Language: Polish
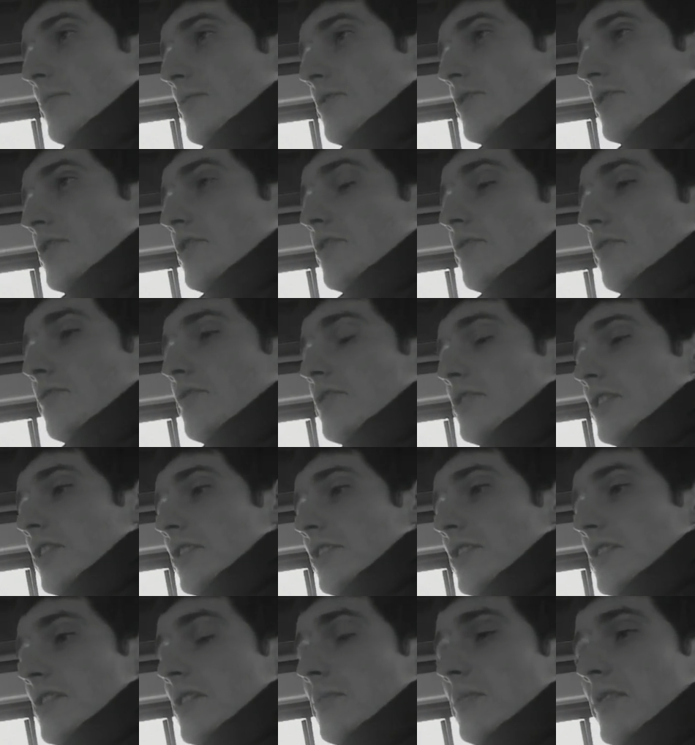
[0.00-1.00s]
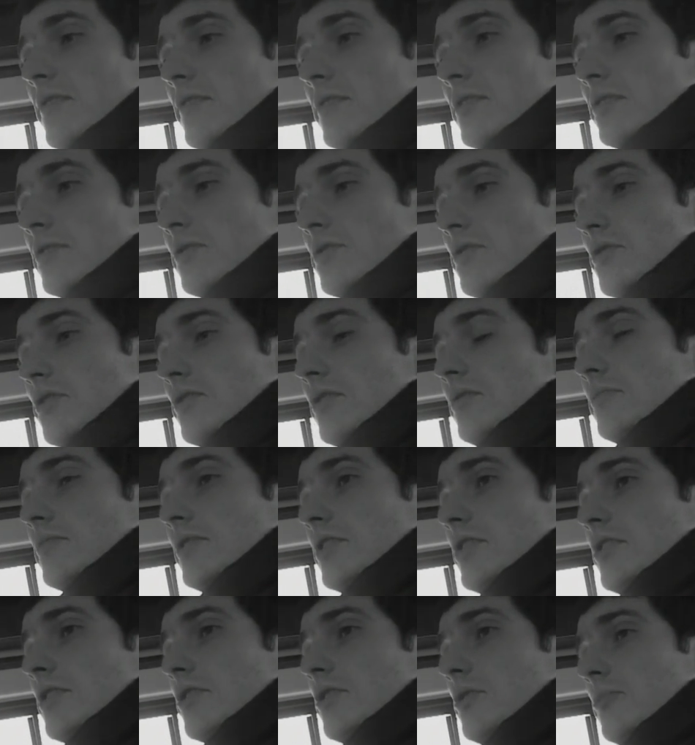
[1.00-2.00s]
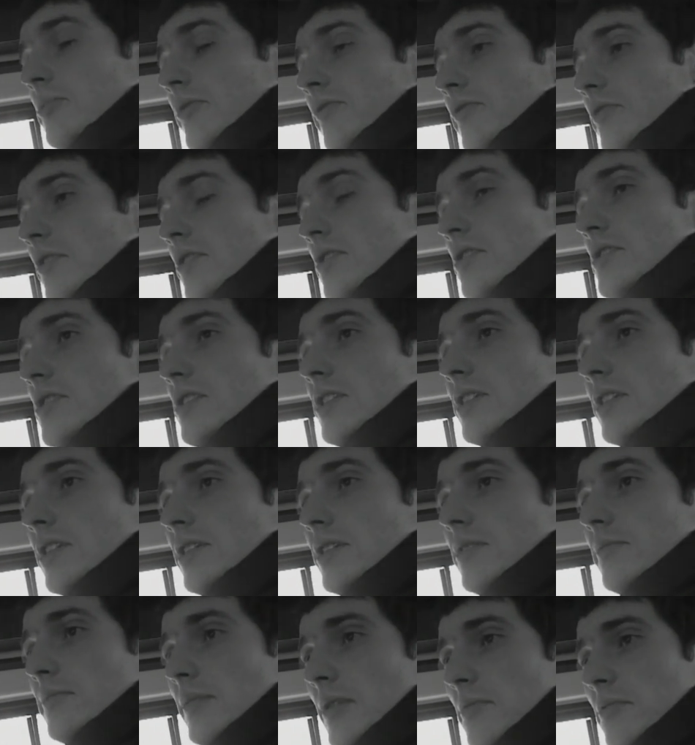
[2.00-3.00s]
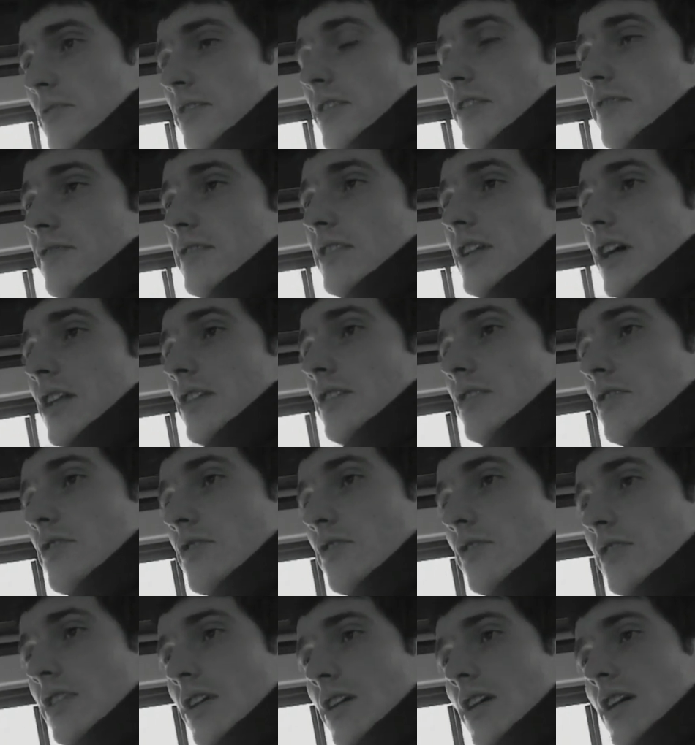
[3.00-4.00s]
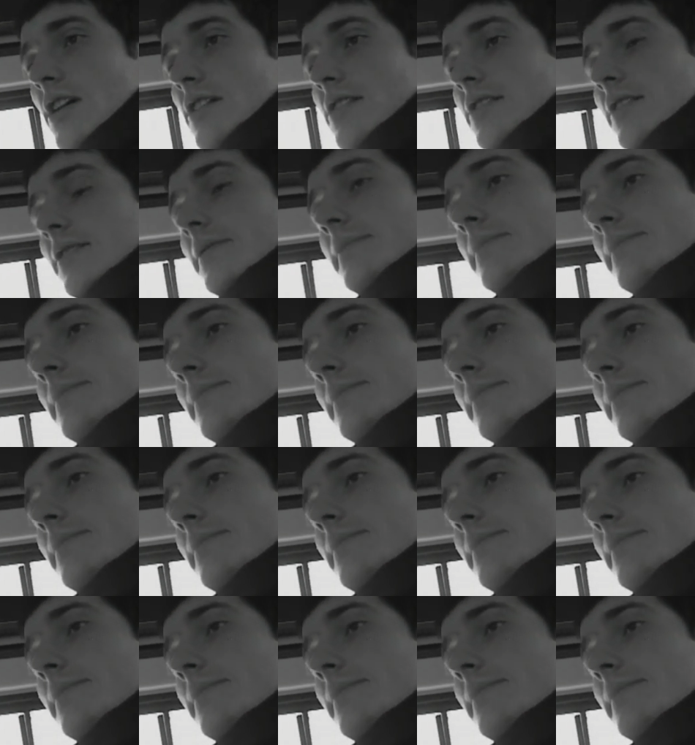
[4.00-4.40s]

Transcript: zresztą wszystkie te zabawy kosztują teraz kupę forsy. Mam inne wydatki, szkoda kasy.